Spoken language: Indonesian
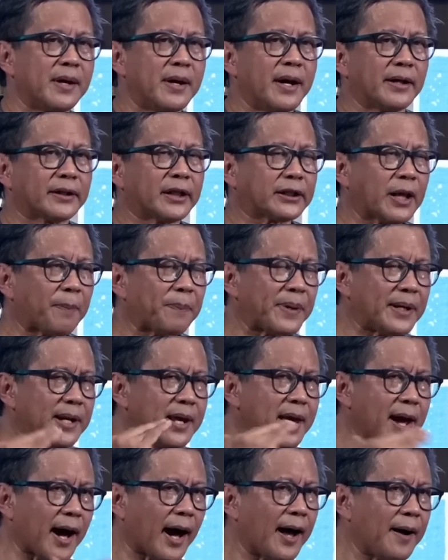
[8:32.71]
Tetapi
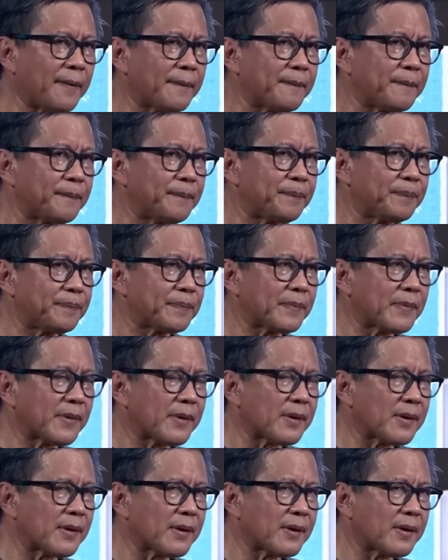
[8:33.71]
dia
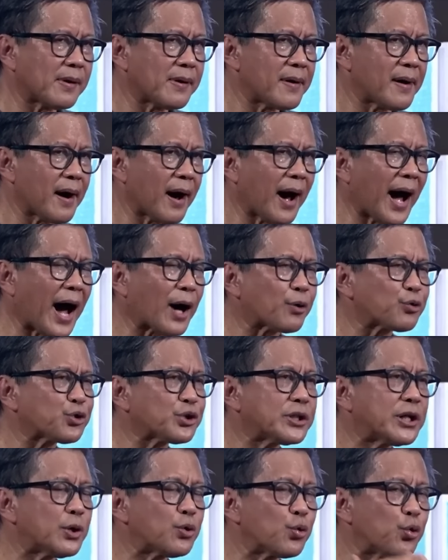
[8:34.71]
harus
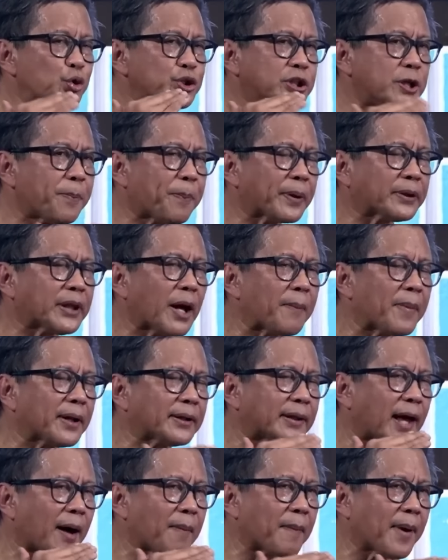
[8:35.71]
diuji
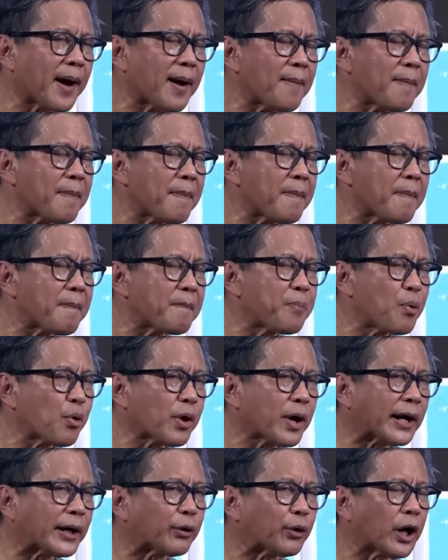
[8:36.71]
pertama-tama
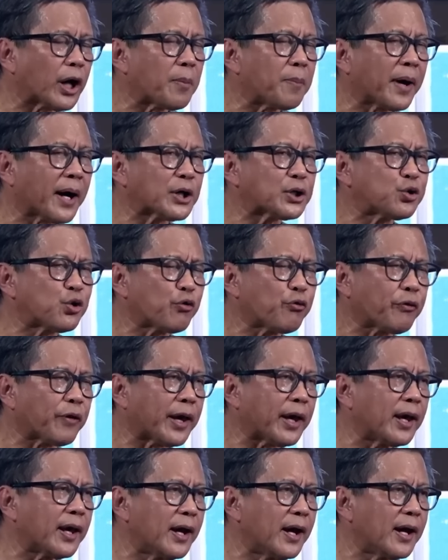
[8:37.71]
bukan oleh lembaga survei,
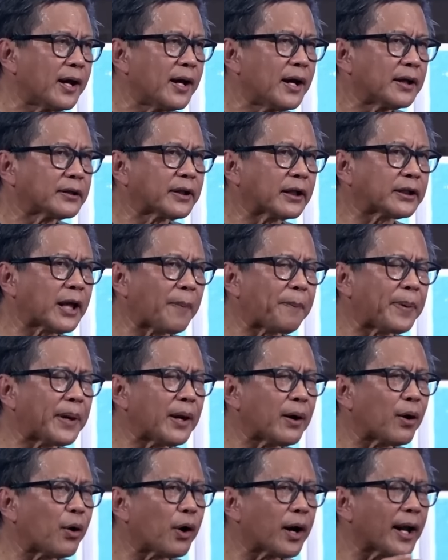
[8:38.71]
tetapi
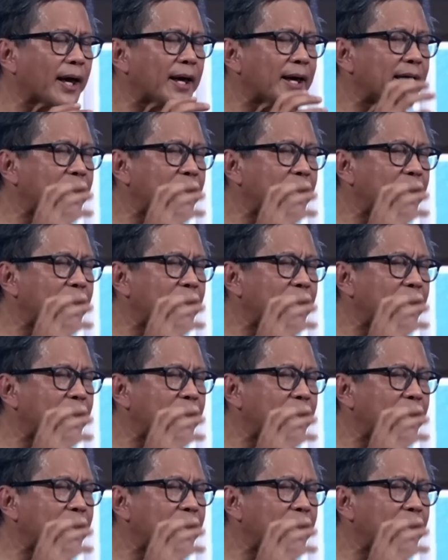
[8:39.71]
oleh